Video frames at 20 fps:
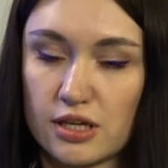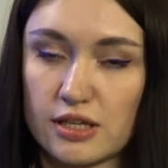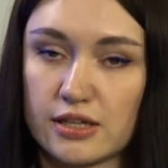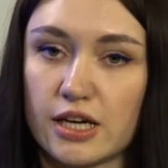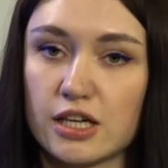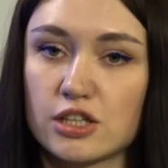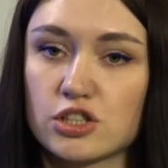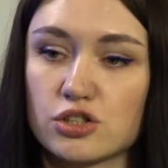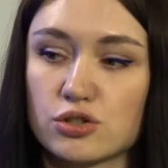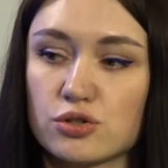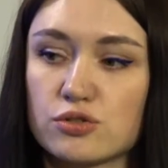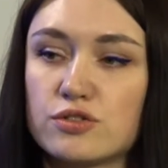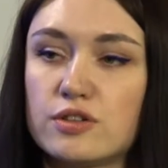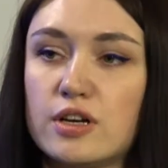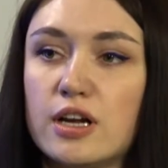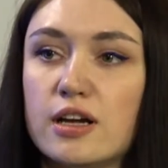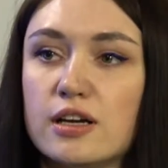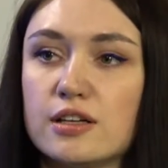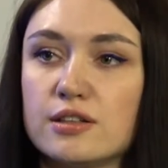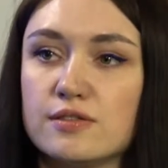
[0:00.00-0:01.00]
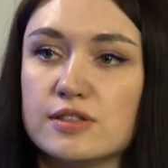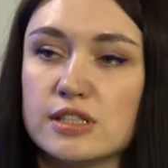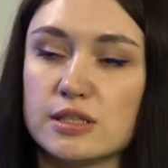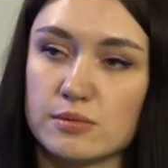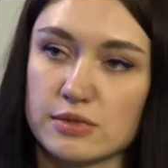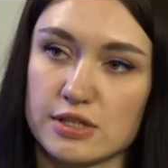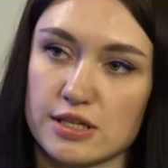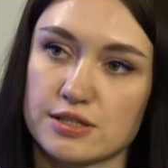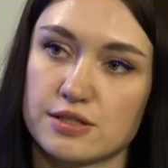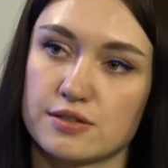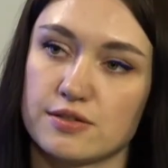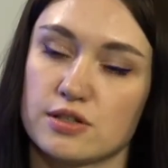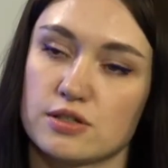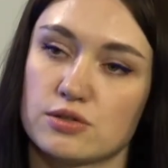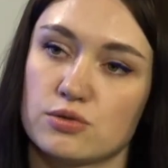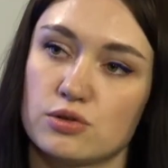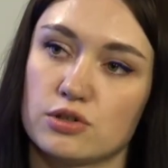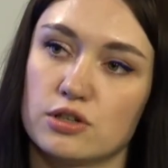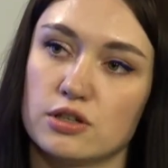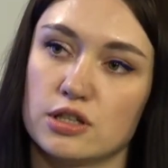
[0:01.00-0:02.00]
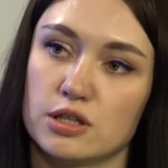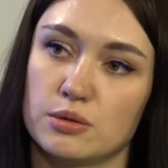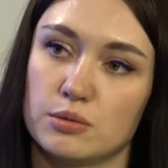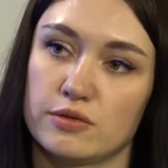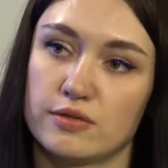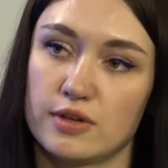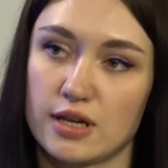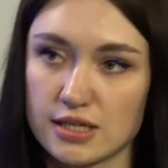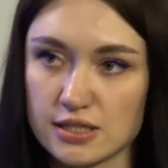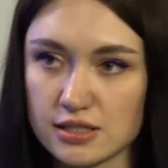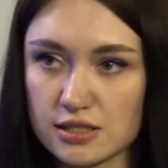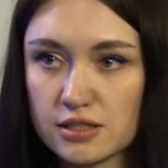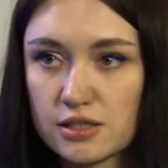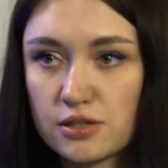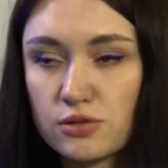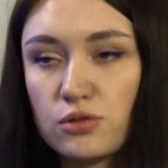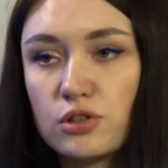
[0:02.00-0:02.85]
а также осуществляет взаимодействие с органами власти,